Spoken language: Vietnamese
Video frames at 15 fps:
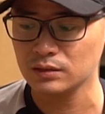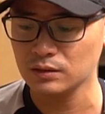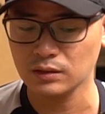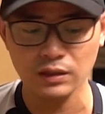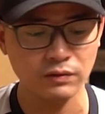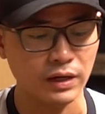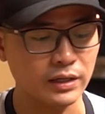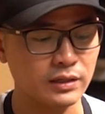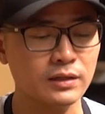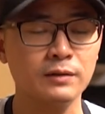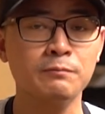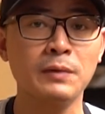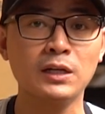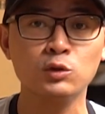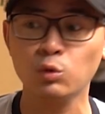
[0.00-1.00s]
như vậy thì
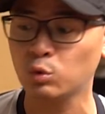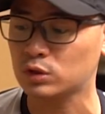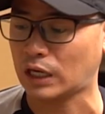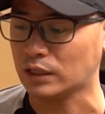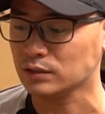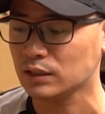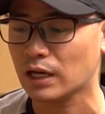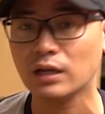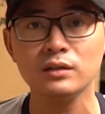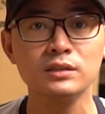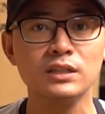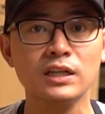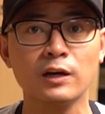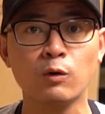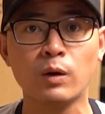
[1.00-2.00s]
Mazu giá sẽ đắt hơn
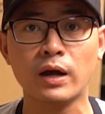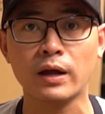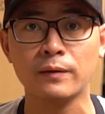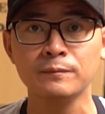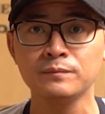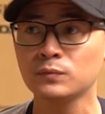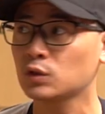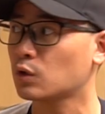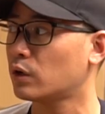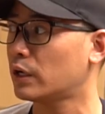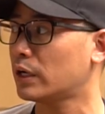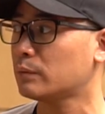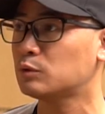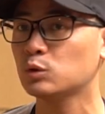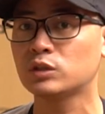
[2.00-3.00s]
Sinewa con
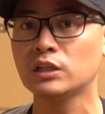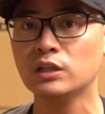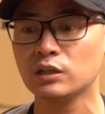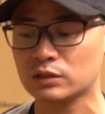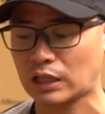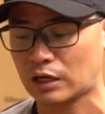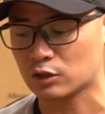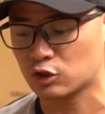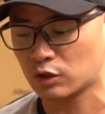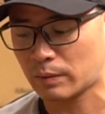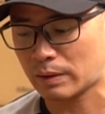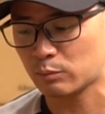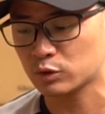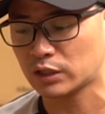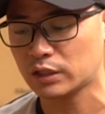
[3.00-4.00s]
này 5 triệu 9 là tặng cho các
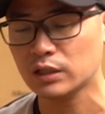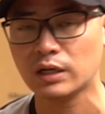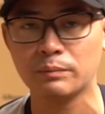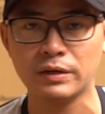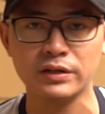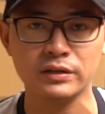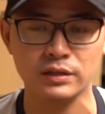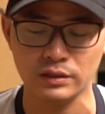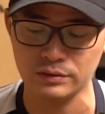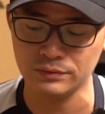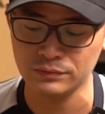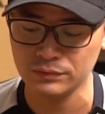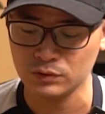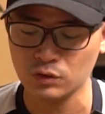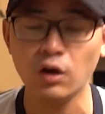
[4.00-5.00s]
bạn một chai nhớt American
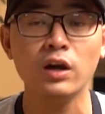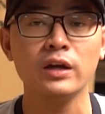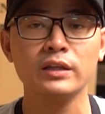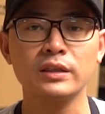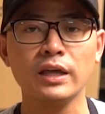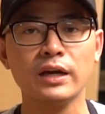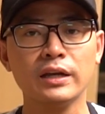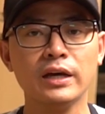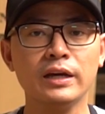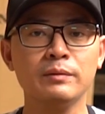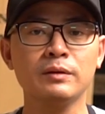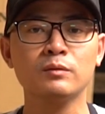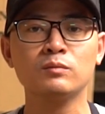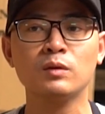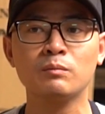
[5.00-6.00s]
rồi tiện đây
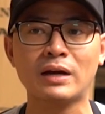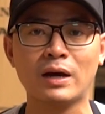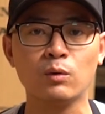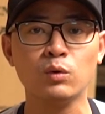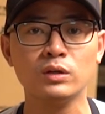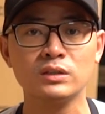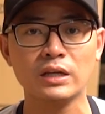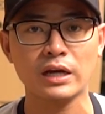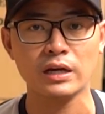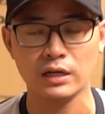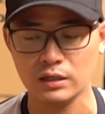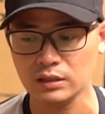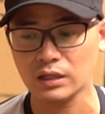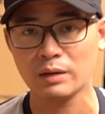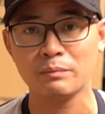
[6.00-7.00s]
mình cũng thông báo luôn
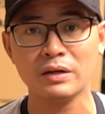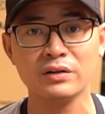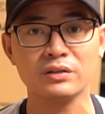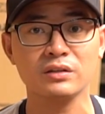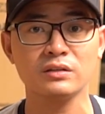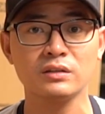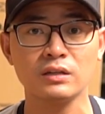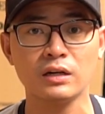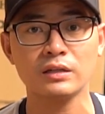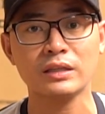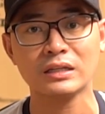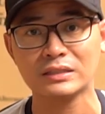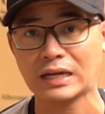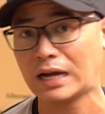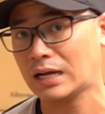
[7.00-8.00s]
à, nhớt American à,
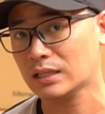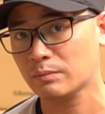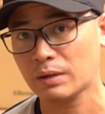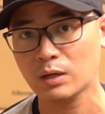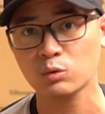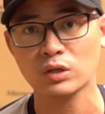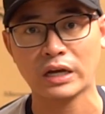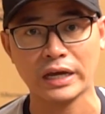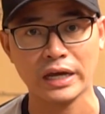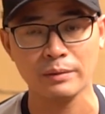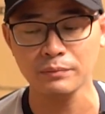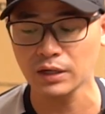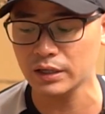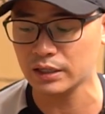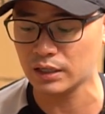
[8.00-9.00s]
tăng giá bắt đầu từ ngày
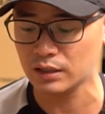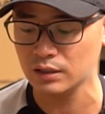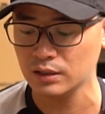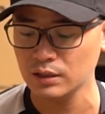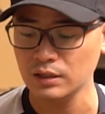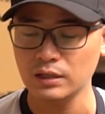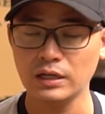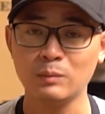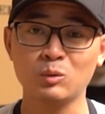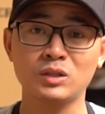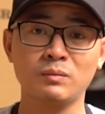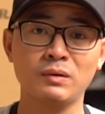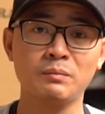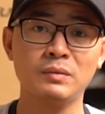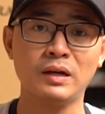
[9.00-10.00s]
20 nhá lên
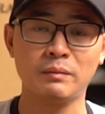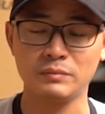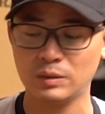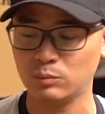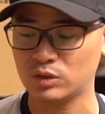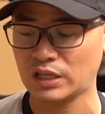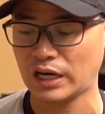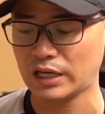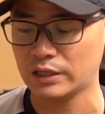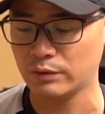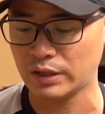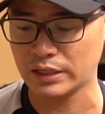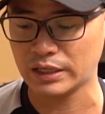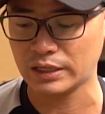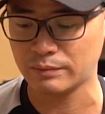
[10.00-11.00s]
155 000 một chai nếu
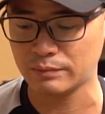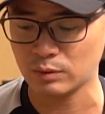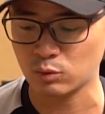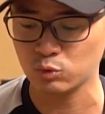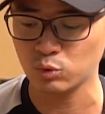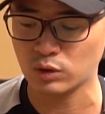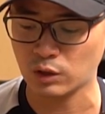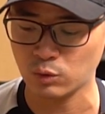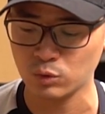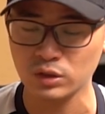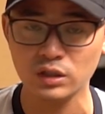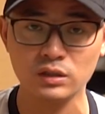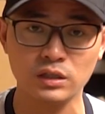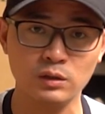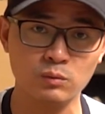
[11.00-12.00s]
anh em mà có nhu cầu
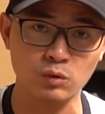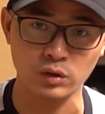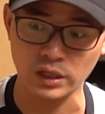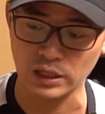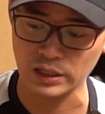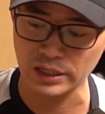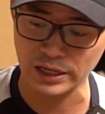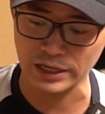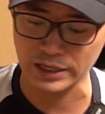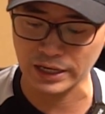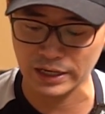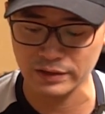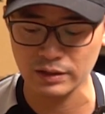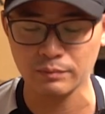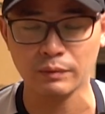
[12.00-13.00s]
nhớt thì cũng có thể liên hệ
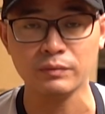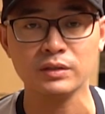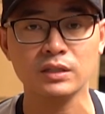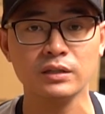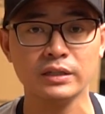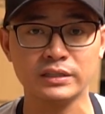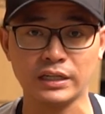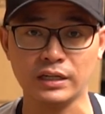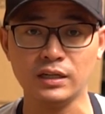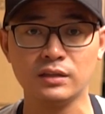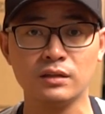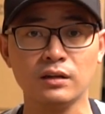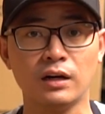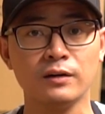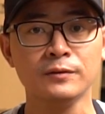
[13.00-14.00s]
ngay điện máy Minh Sơn để tránh hiện
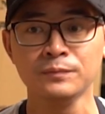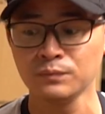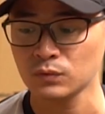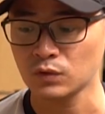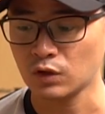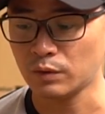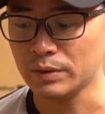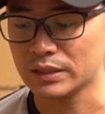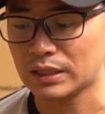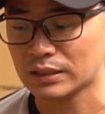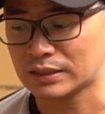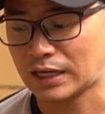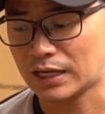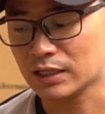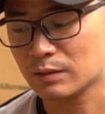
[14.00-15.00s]
tượng nó bị
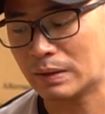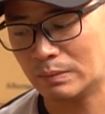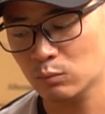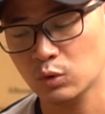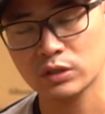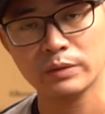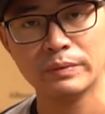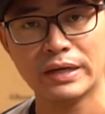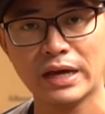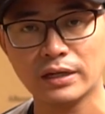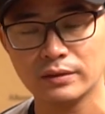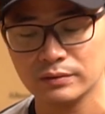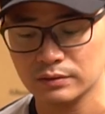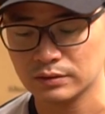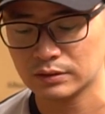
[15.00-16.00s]
tăng giá các bạn mua sẽ bị đắt
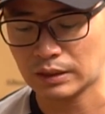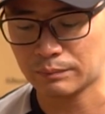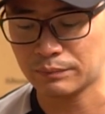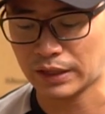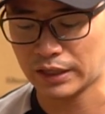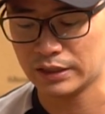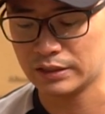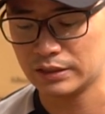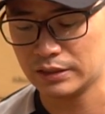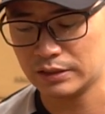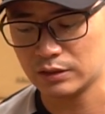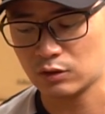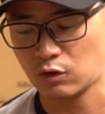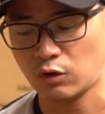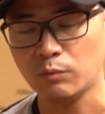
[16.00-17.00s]
tầm này
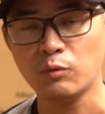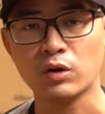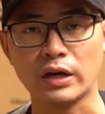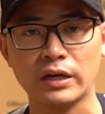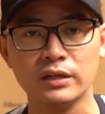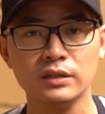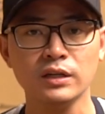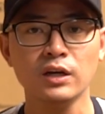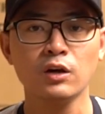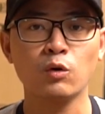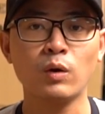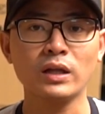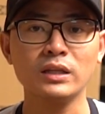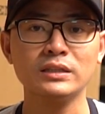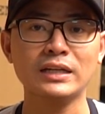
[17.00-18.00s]
thì có một cái
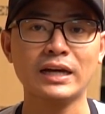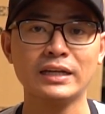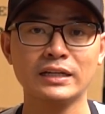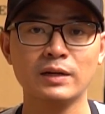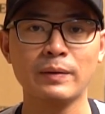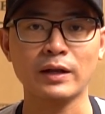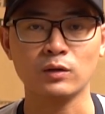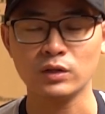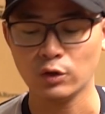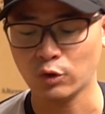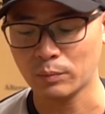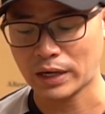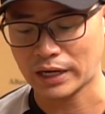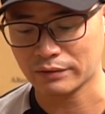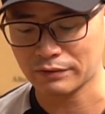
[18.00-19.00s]
quãng thời gian để các bạn có thể
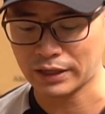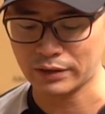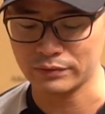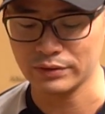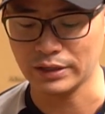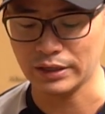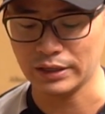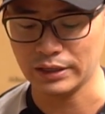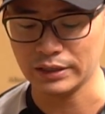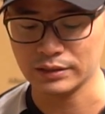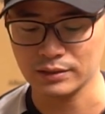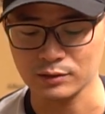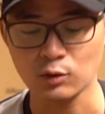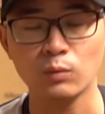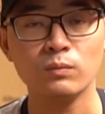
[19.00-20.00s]
ôm hàng vào để
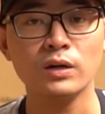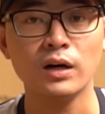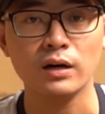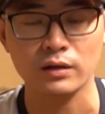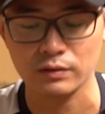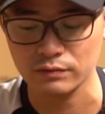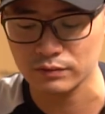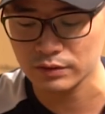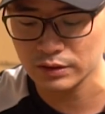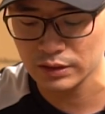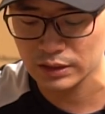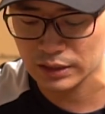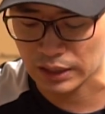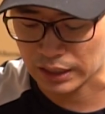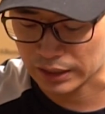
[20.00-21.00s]
sử dụng được
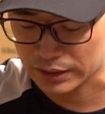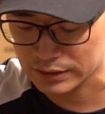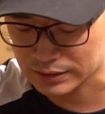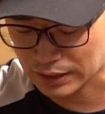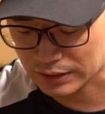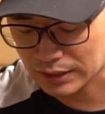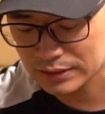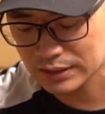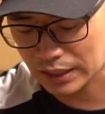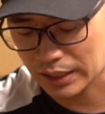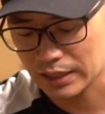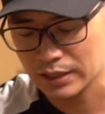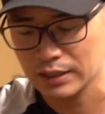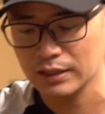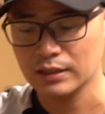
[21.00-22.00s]
với cái giá thành rẻ
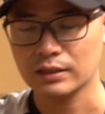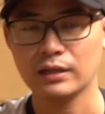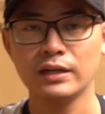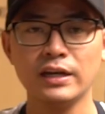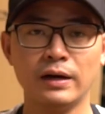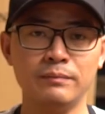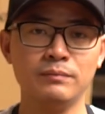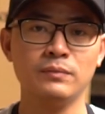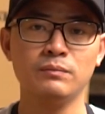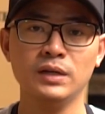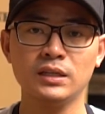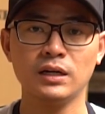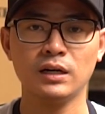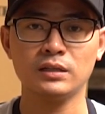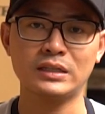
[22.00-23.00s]
thời điểm
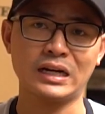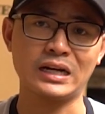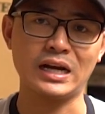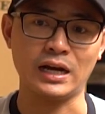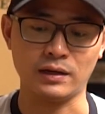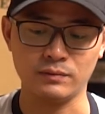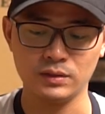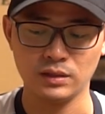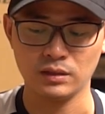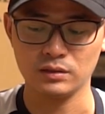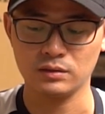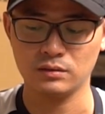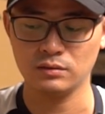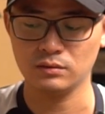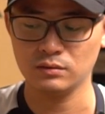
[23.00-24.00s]
bây giờ giá cả bây giờ
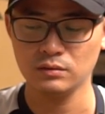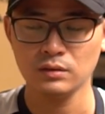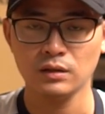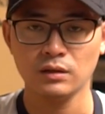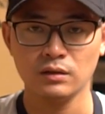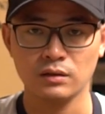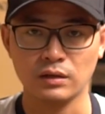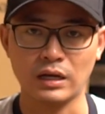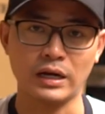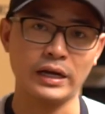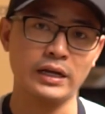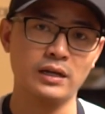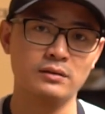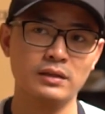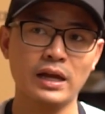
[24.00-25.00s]
càng
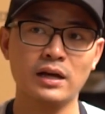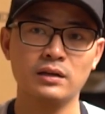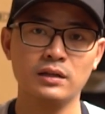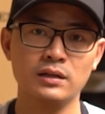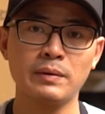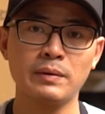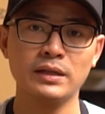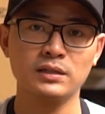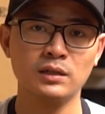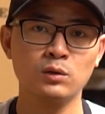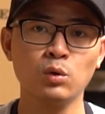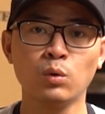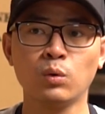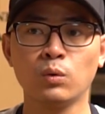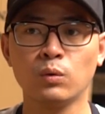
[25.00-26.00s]
ngày càng tăng bạn tranh
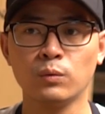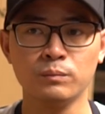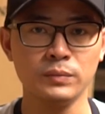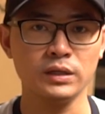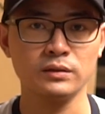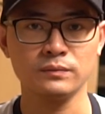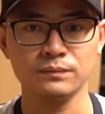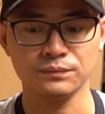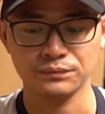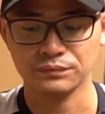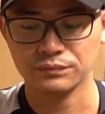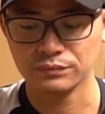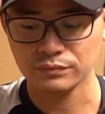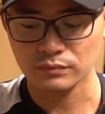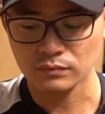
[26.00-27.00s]
thủ mình
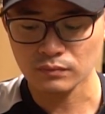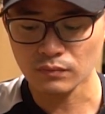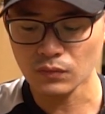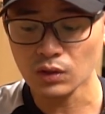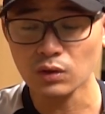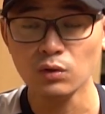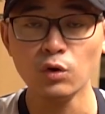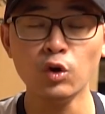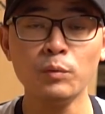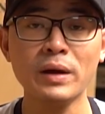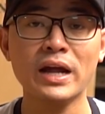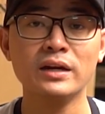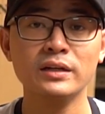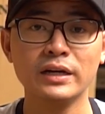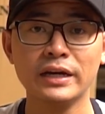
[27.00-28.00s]
ôm
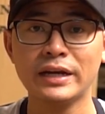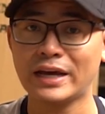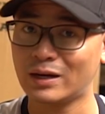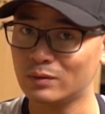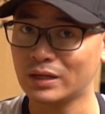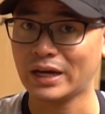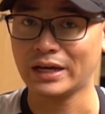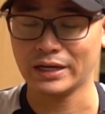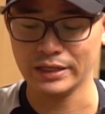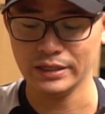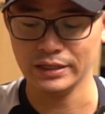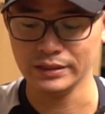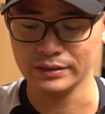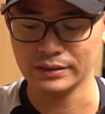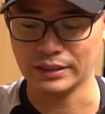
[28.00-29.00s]
hàng được ngày nào thì hai ngày
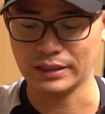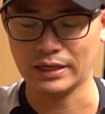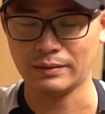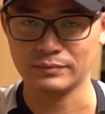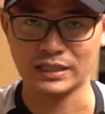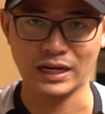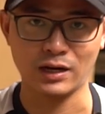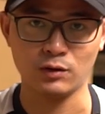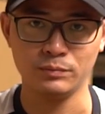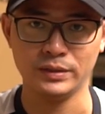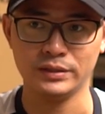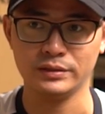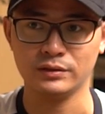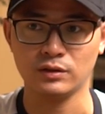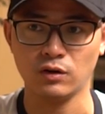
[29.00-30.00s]
đấy để làm sao
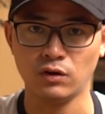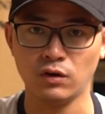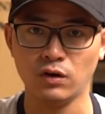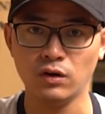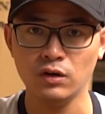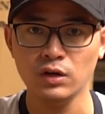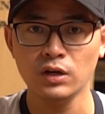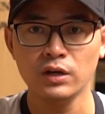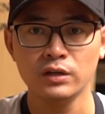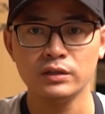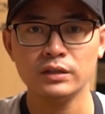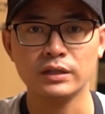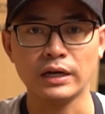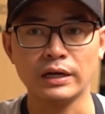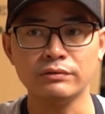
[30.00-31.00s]
mình có
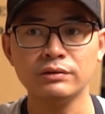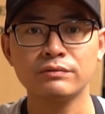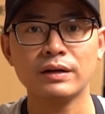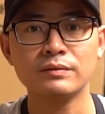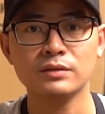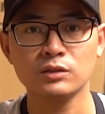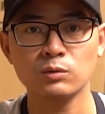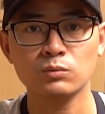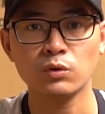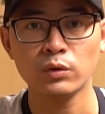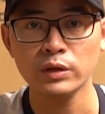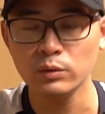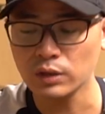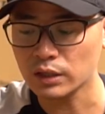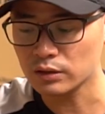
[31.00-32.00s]
những cái phương pháp sử dụng
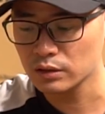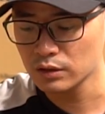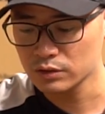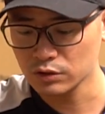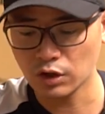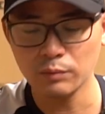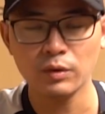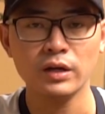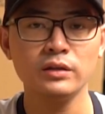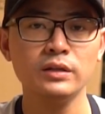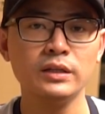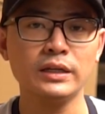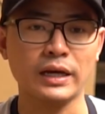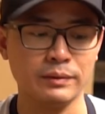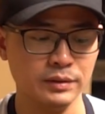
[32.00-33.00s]
tối ưu nhất rồi một lần
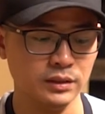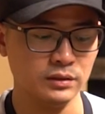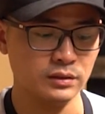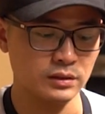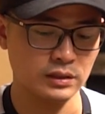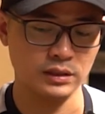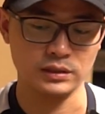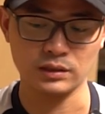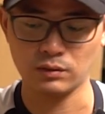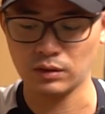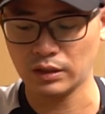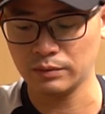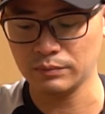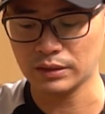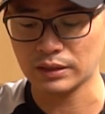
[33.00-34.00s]
nữa thì cảm ơn à, sau
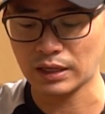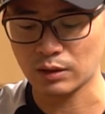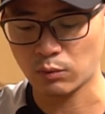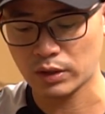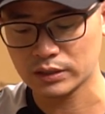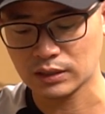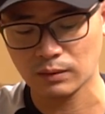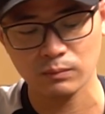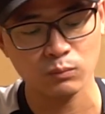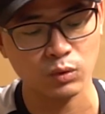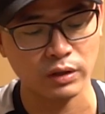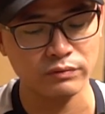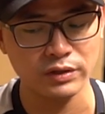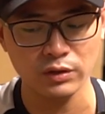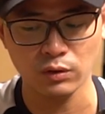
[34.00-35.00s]
đây mình đã quay xong một
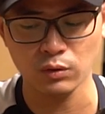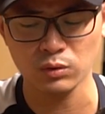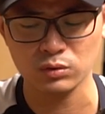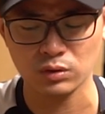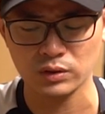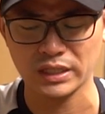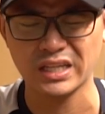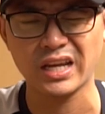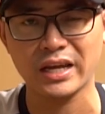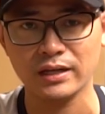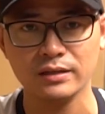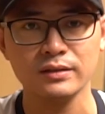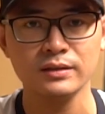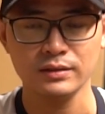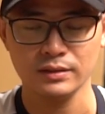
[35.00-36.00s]
cái video so sánh nhanh